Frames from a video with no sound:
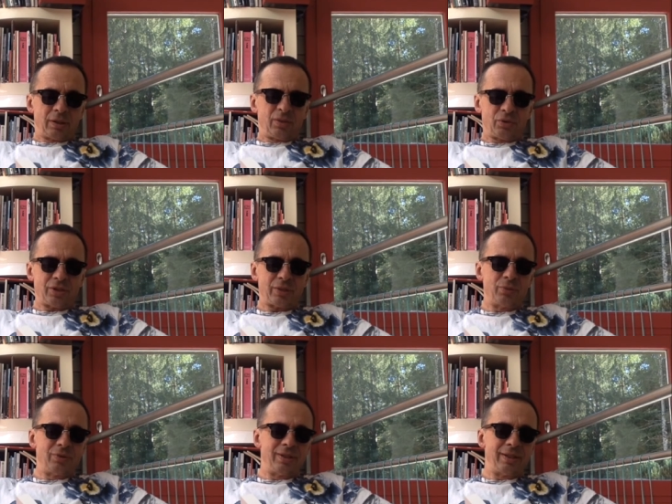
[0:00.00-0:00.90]
Dans
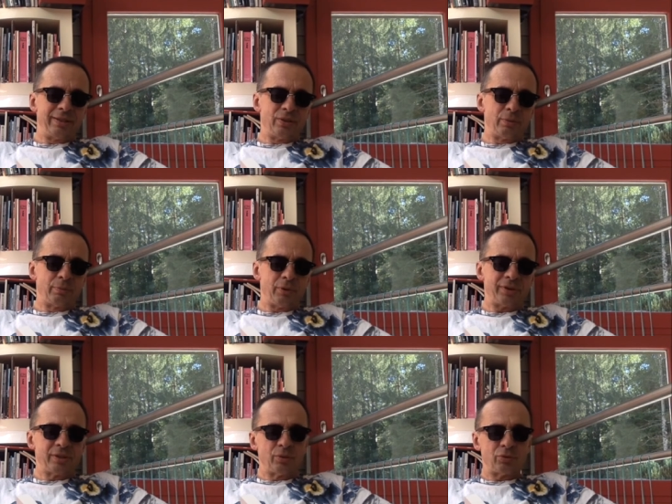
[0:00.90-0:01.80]
chacune d'elles, il y a une porte qui
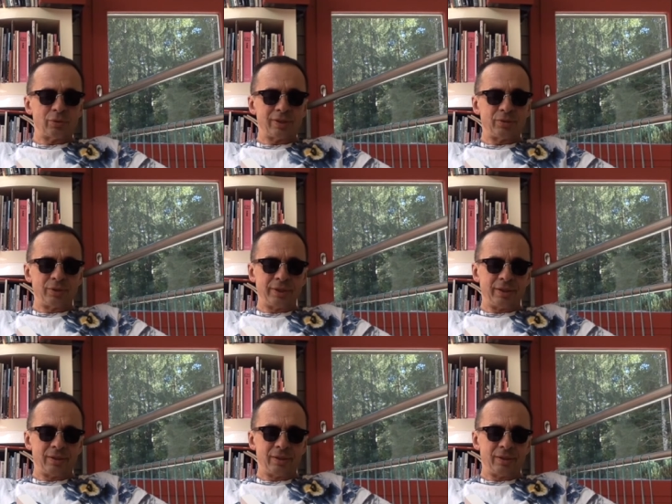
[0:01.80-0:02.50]
donne sur l'atelier.